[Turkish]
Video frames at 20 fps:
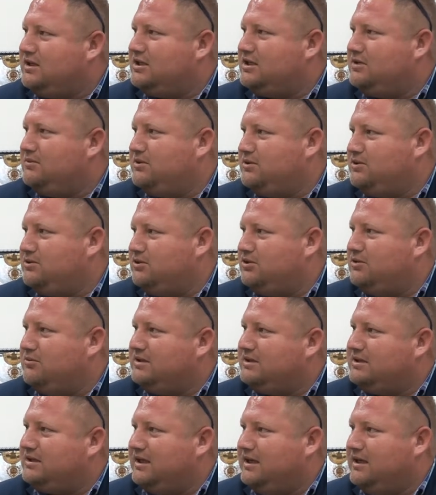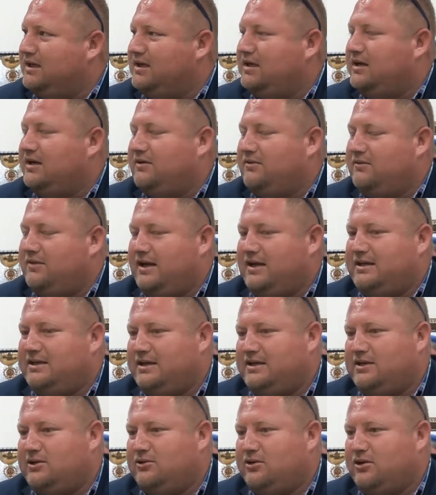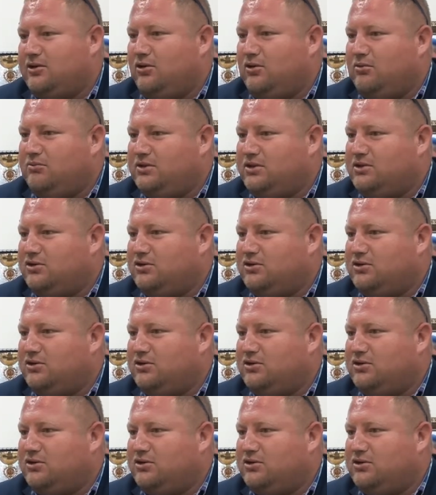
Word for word: 2000 kilometre veya yerine göre 10 bin